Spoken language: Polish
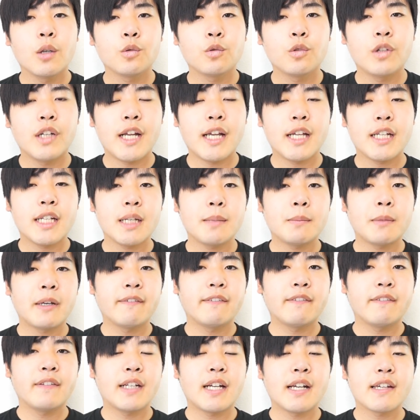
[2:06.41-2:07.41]
której nie ma
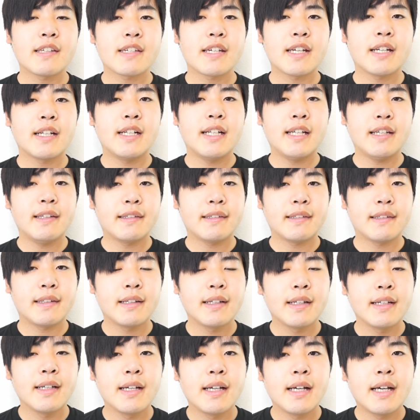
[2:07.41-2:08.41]
w wyrazie lis,
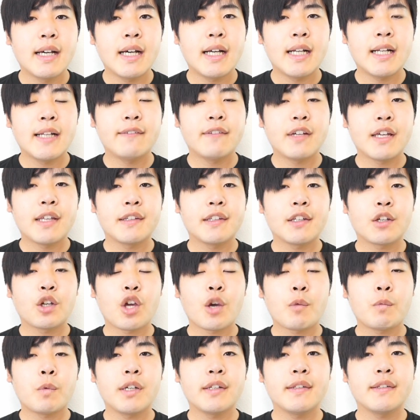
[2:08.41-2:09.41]
ale w języku
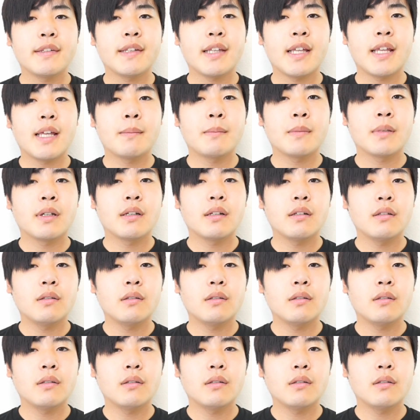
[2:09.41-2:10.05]
japońskim